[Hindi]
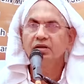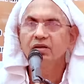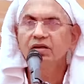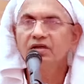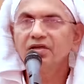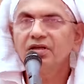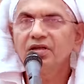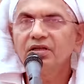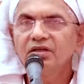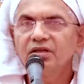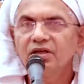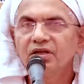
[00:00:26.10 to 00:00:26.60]
इस
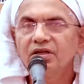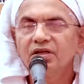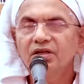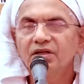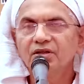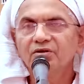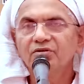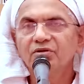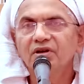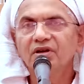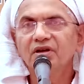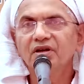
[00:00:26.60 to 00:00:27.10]
कथन के
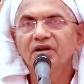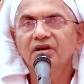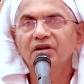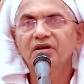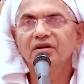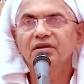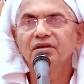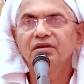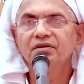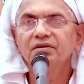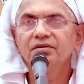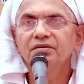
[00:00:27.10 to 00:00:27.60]
द्वारा
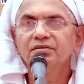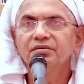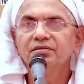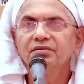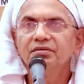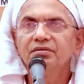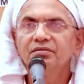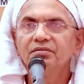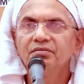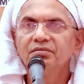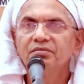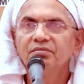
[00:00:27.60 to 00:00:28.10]

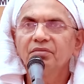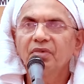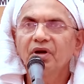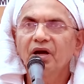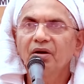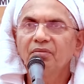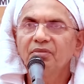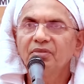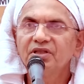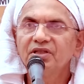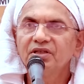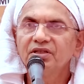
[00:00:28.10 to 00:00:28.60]

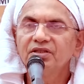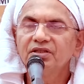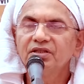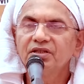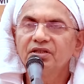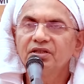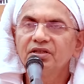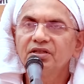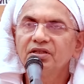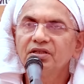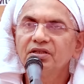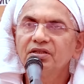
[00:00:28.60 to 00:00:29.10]
महामती जी
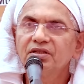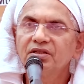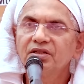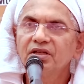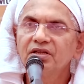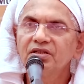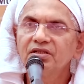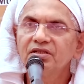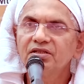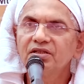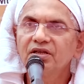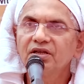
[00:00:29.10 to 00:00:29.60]
के
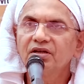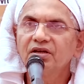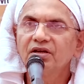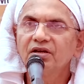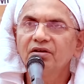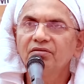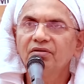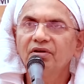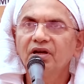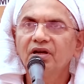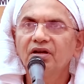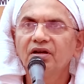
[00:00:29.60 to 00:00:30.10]
तन से
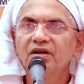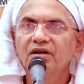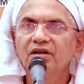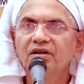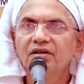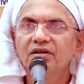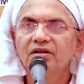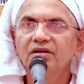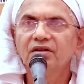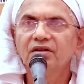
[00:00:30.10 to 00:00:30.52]
कलवा कर